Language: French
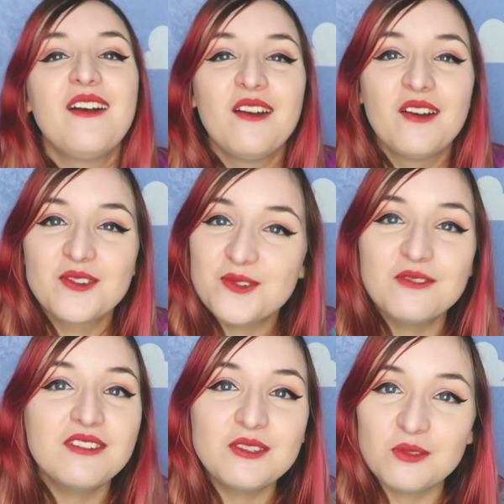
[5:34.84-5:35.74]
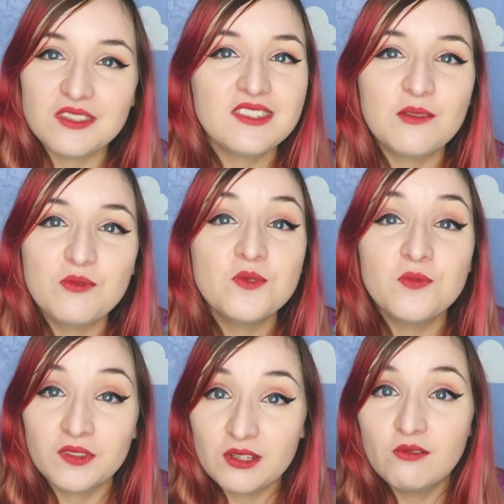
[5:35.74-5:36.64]
euh, je vais sur Disney Plus
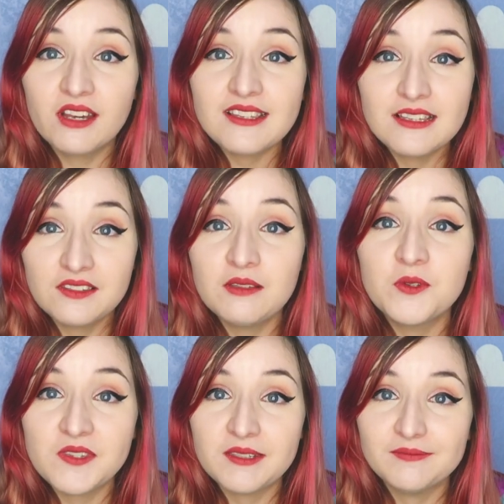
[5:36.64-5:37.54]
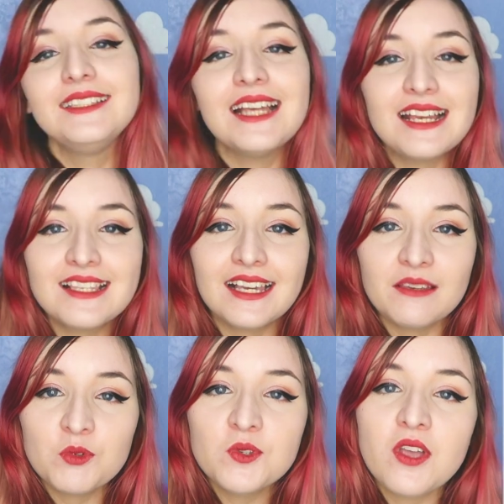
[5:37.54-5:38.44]
pour découvrir ces films aussi. Il y a la
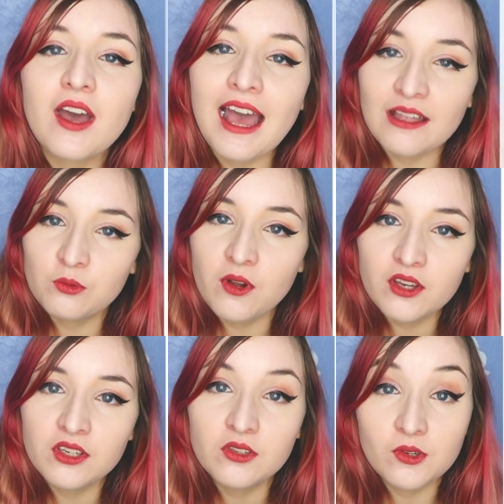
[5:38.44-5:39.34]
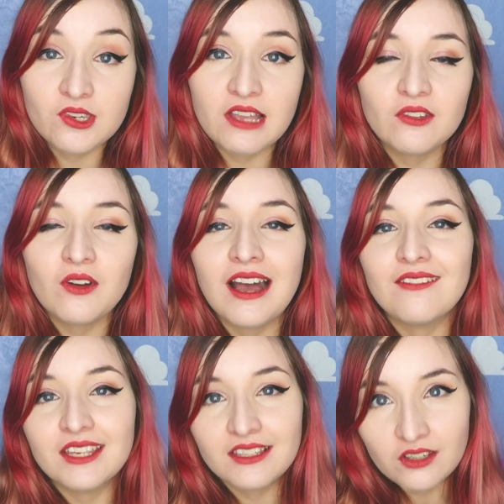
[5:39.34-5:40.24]
série Monster at Work que j'attends
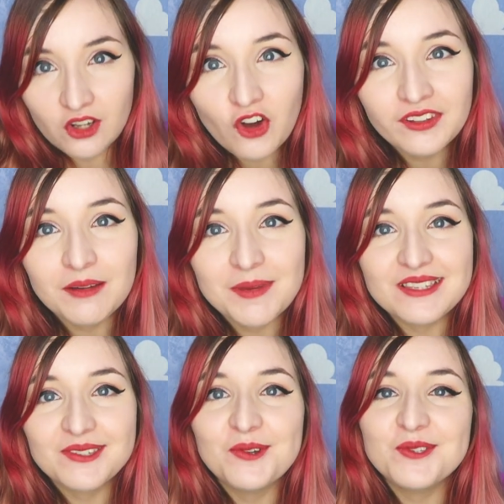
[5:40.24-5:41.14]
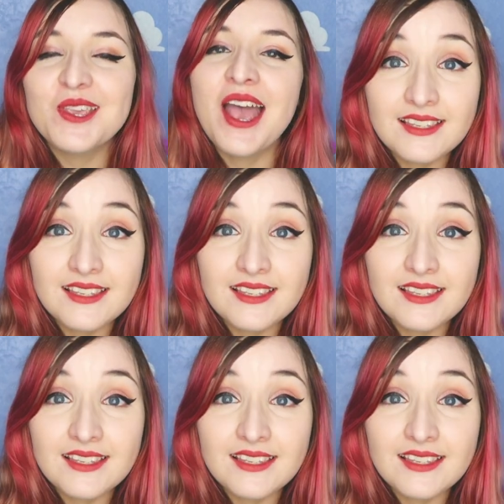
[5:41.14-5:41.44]
avec grande impatience.